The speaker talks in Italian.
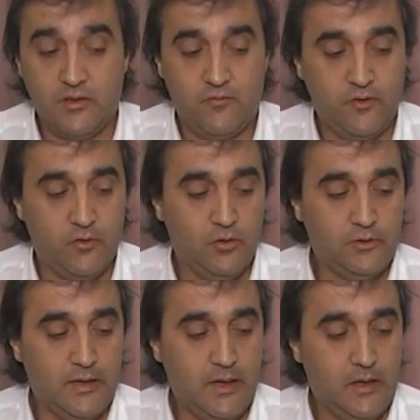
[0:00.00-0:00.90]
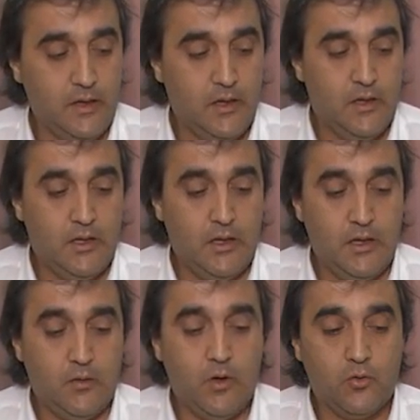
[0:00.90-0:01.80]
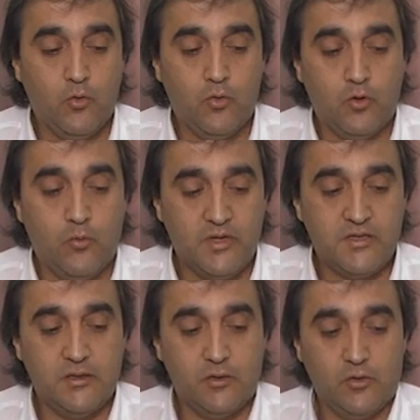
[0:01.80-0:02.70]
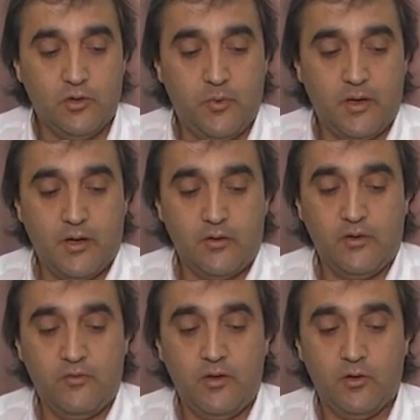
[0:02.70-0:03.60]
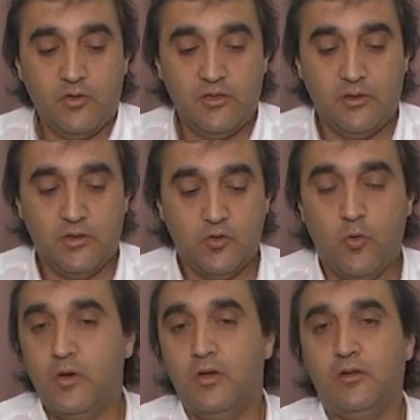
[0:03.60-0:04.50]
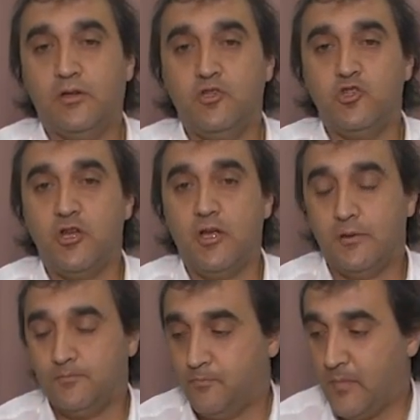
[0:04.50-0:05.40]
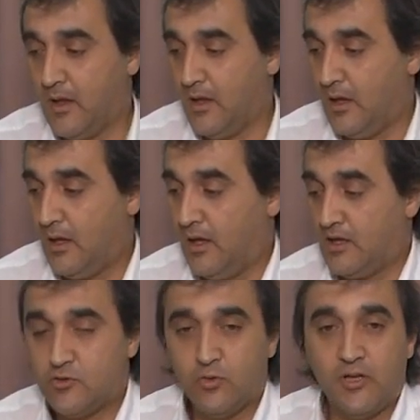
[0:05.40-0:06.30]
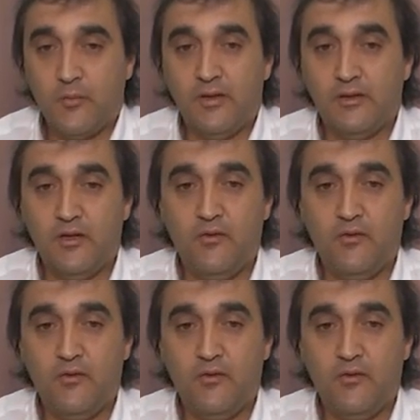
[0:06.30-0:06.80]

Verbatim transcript: difficoltà e qualcuno come il sindaco di Perano ha definito i sindaci uomini di trincea. È assolutamente